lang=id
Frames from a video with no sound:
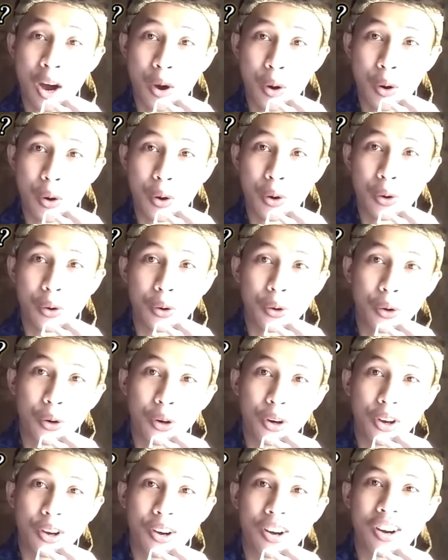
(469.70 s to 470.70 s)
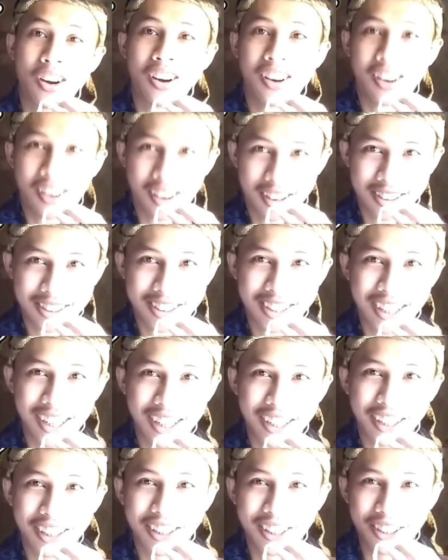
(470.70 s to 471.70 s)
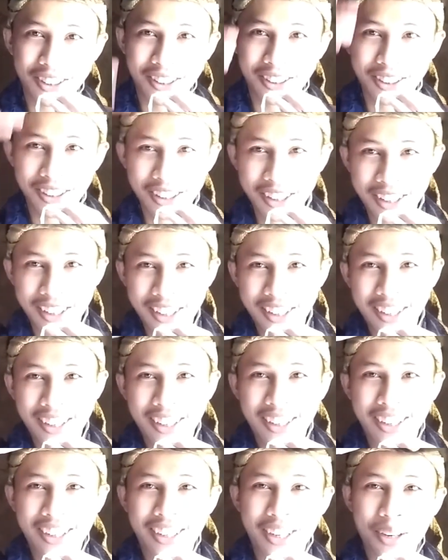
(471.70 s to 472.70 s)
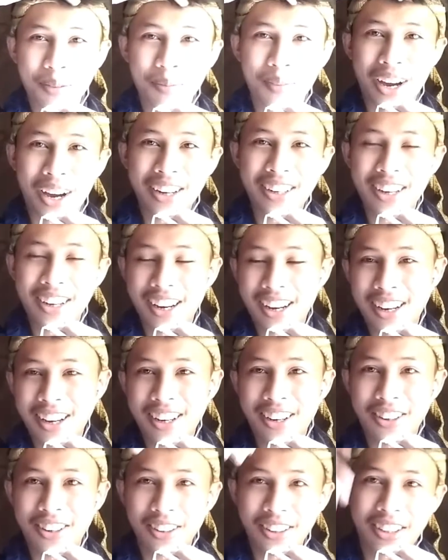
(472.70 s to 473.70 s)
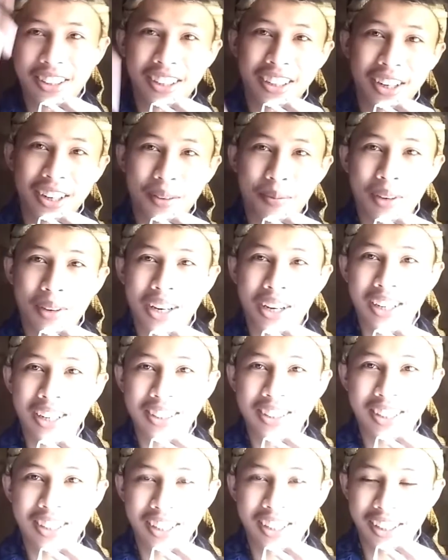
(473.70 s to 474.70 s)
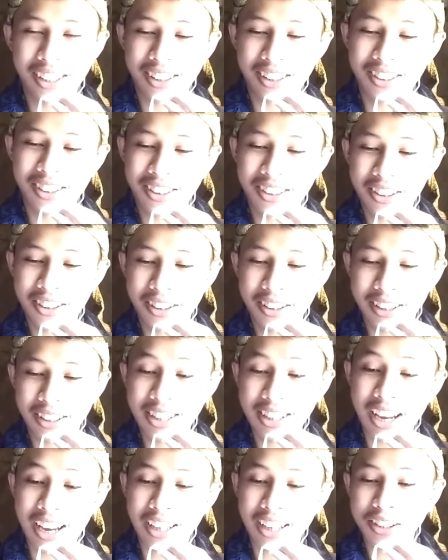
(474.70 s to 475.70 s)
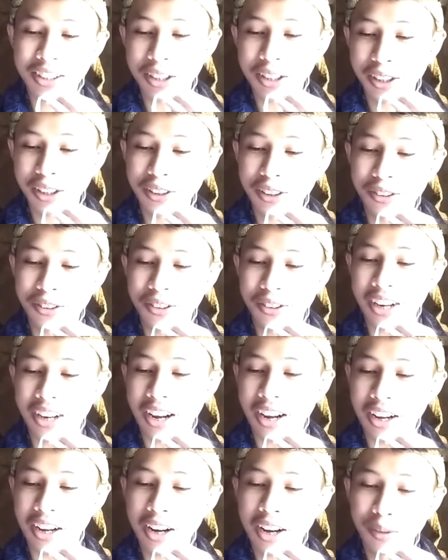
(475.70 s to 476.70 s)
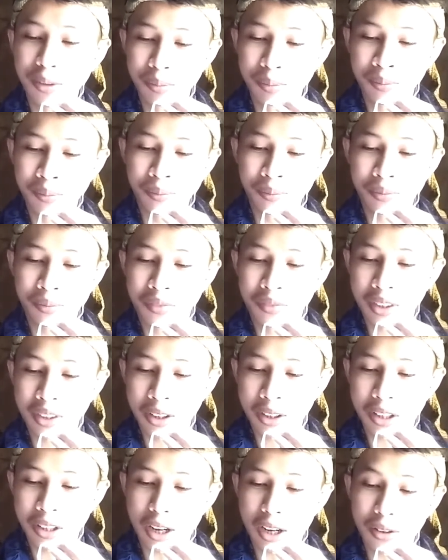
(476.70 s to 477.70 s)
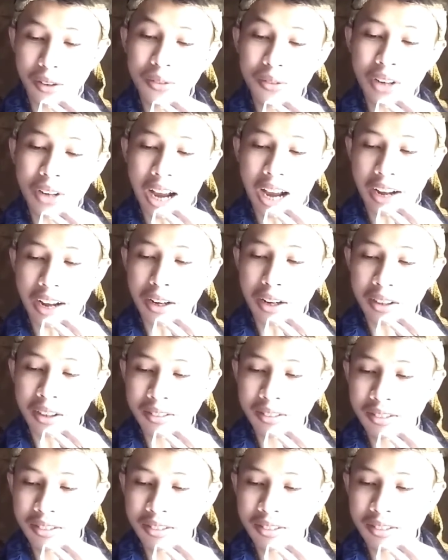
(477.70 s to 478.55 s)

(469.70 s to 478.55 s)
oh loh kok selingkuh gimana kok dinamakan selingkuh iya selingkuh karena tertukar